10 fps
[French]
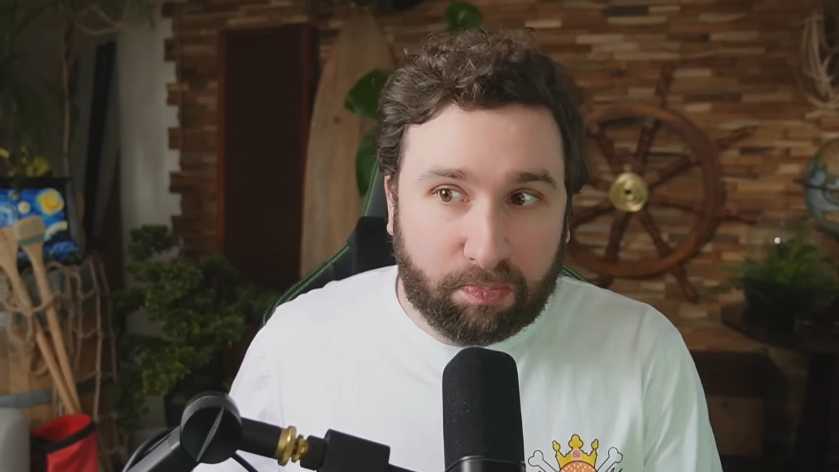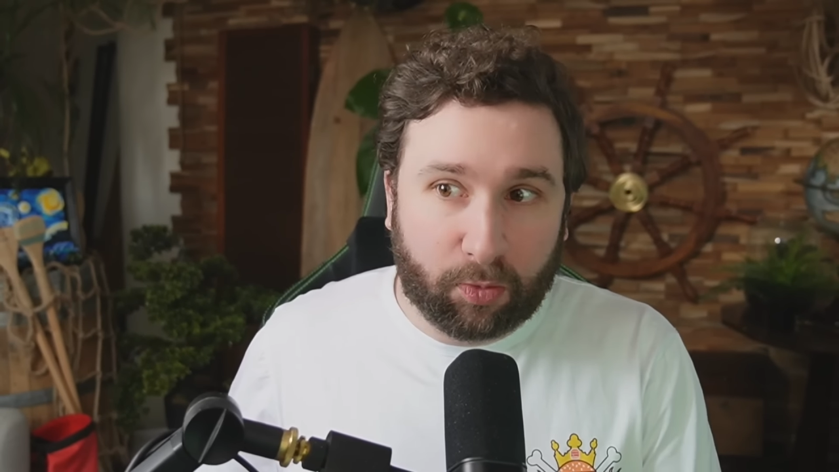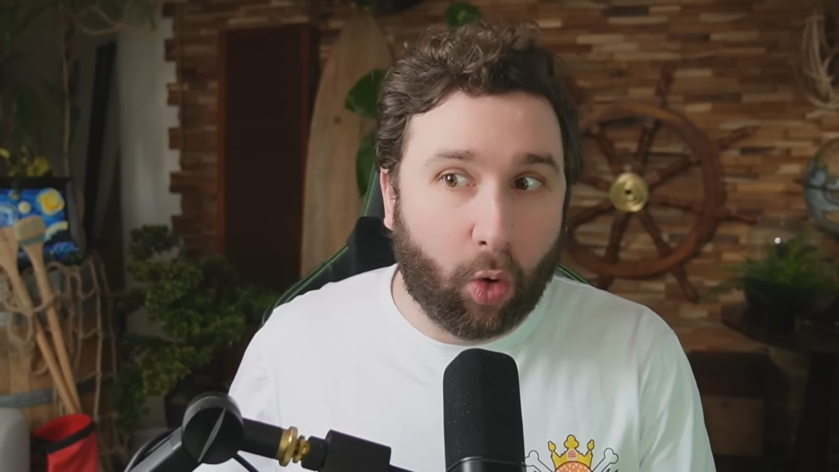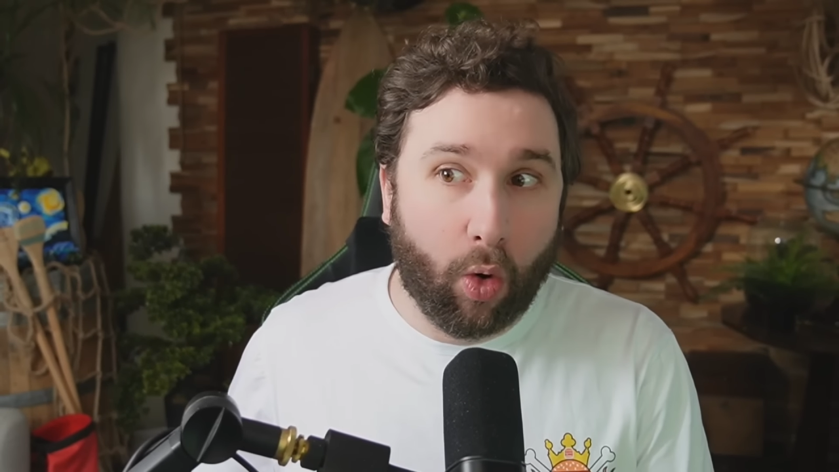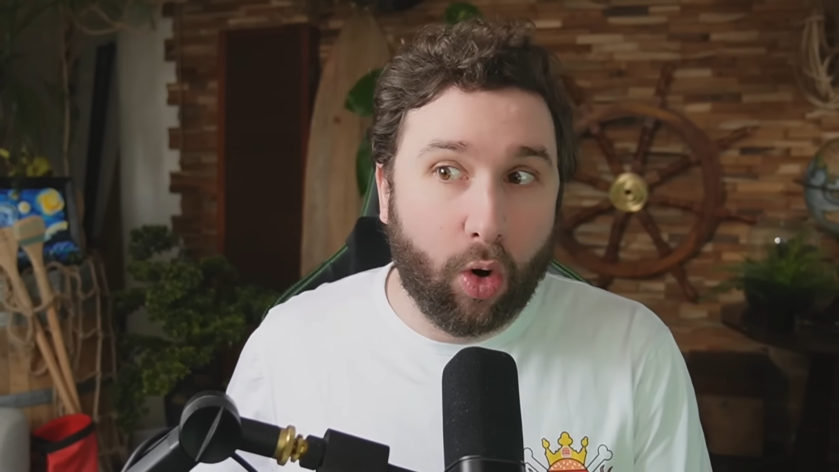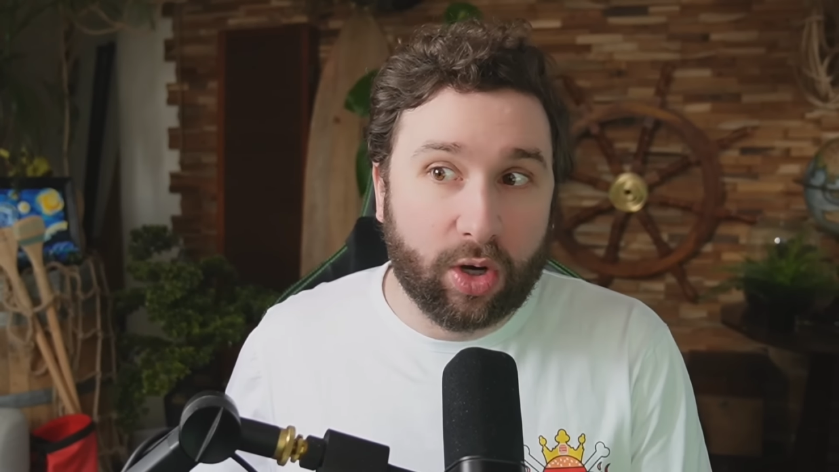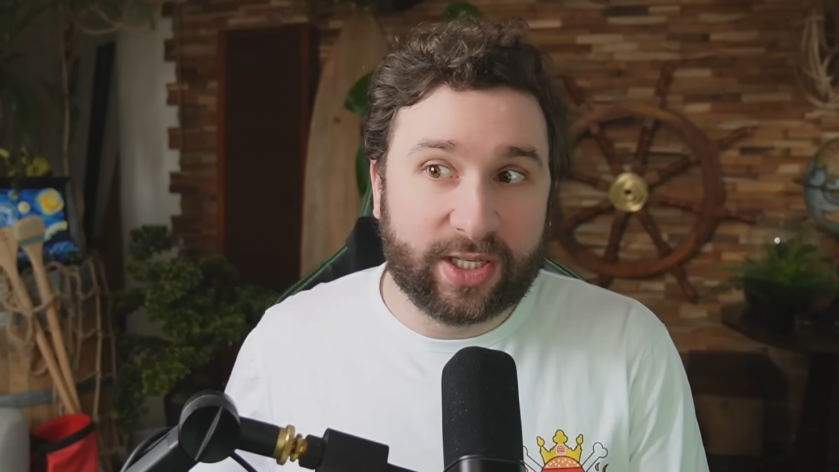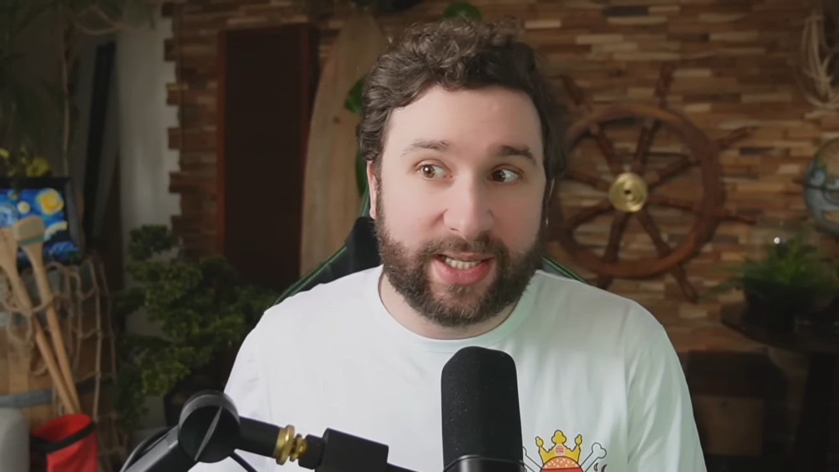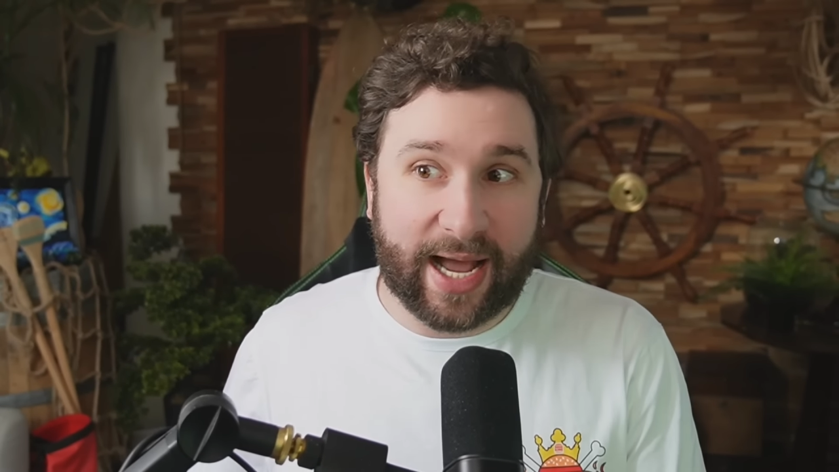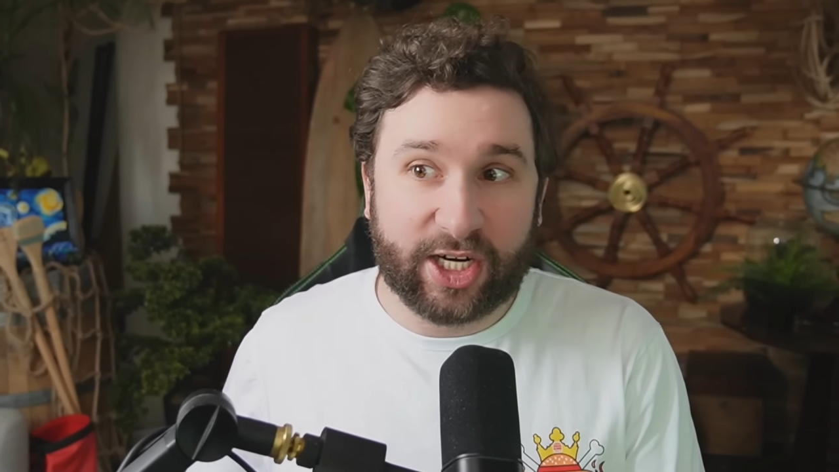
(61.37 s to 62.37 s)
trop
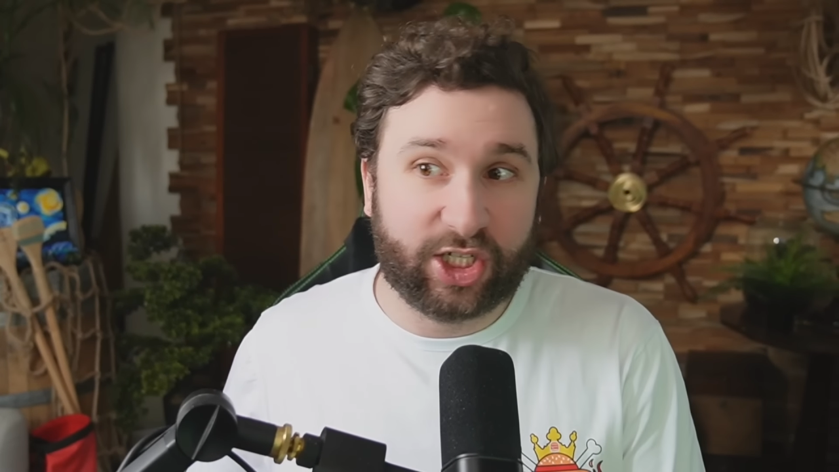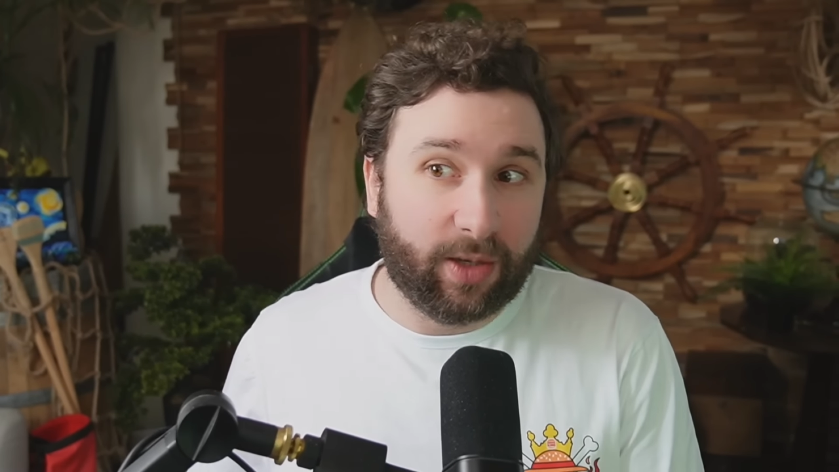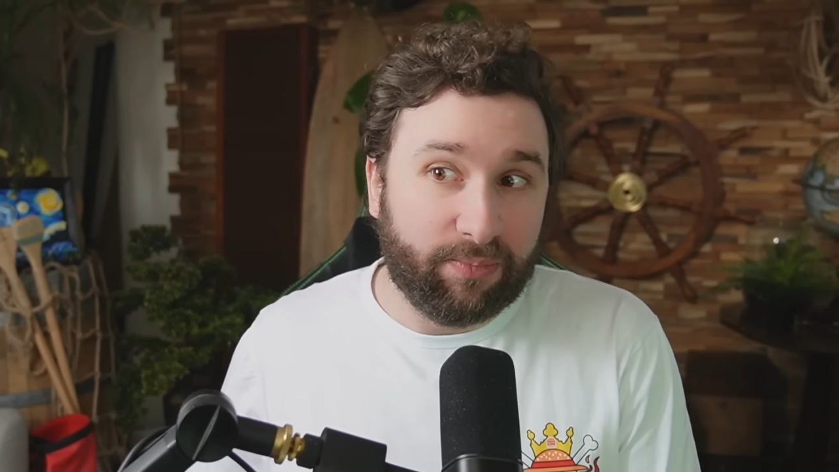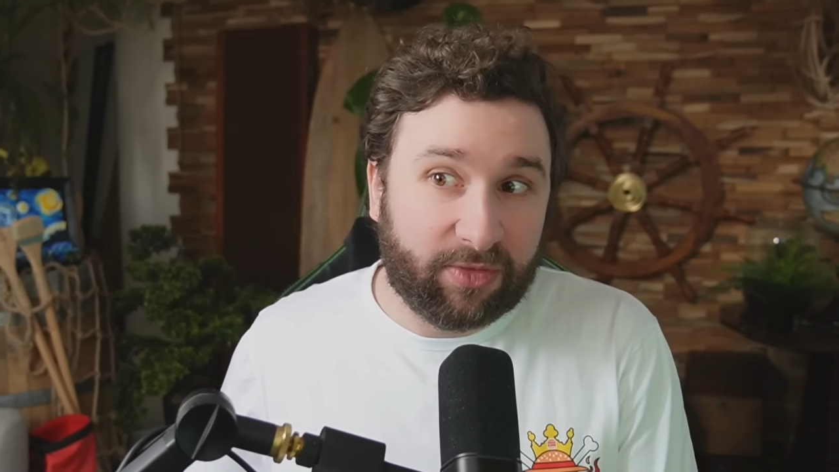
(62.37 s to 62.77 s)
slash